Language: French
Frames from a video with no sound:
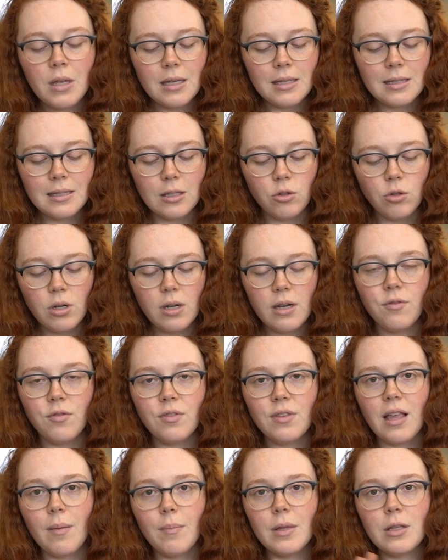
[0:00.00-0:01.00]
C'est toutes les
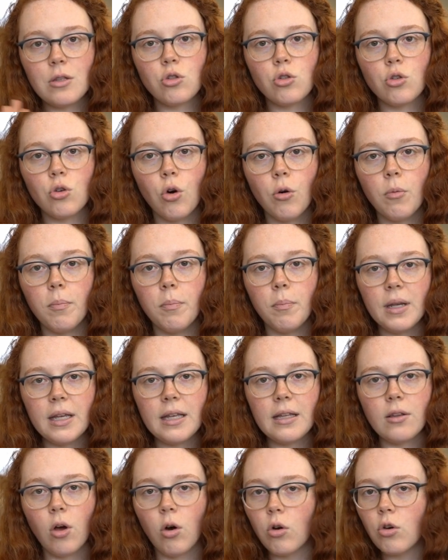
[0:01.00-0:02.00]
vitamines du groupe
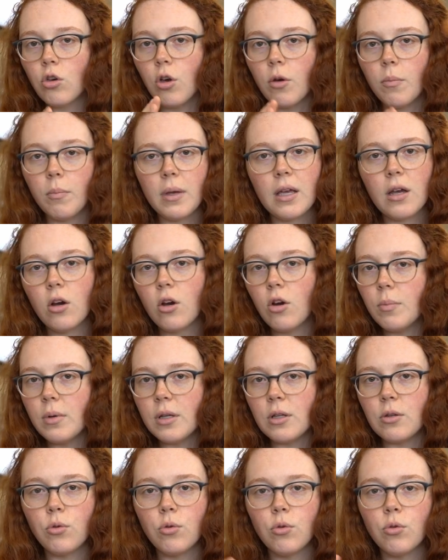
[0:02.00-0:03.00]
B, donc B1,
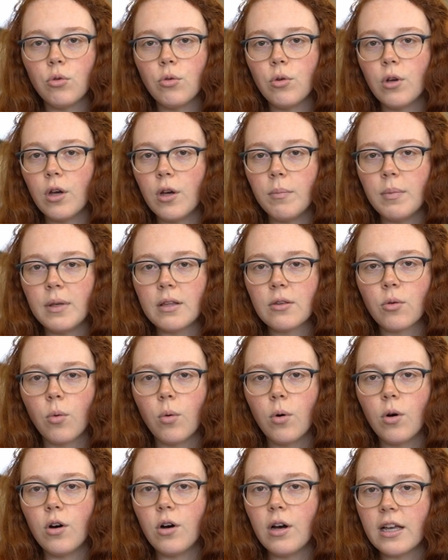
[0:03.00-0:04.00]
B2,
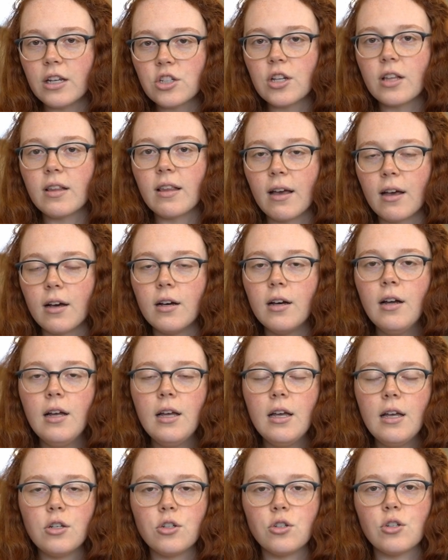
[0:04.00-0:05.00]
B3, etc.,
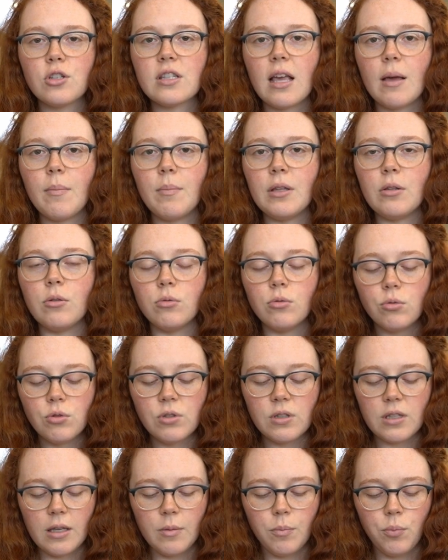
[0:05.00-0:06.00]
jusqu'à
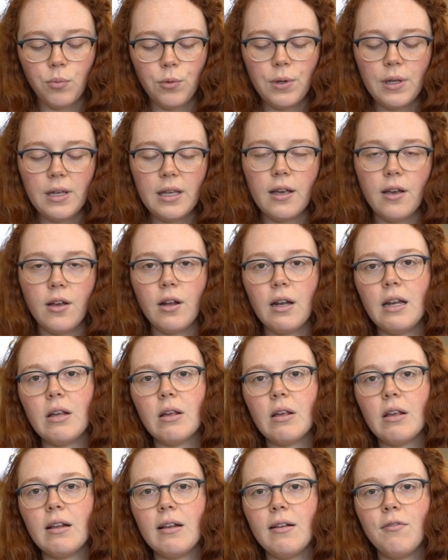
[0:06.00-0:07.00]
B12. Et puis, euh,
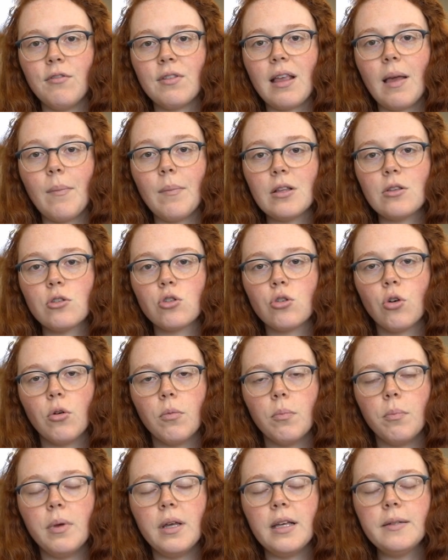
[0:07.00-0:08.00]
les vitamines du groupe
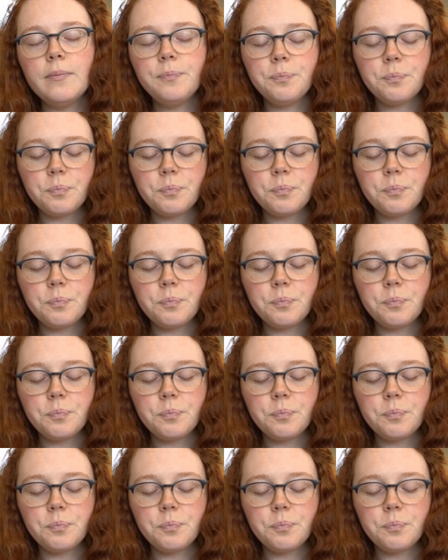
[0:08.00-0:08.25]
B